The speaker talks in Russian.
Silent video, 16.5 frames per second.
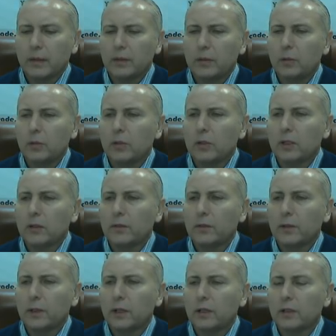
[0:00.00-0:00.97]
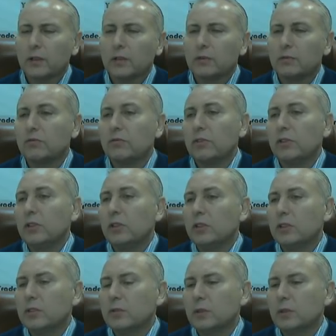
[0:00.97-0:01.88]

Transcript: доллар франк вниз.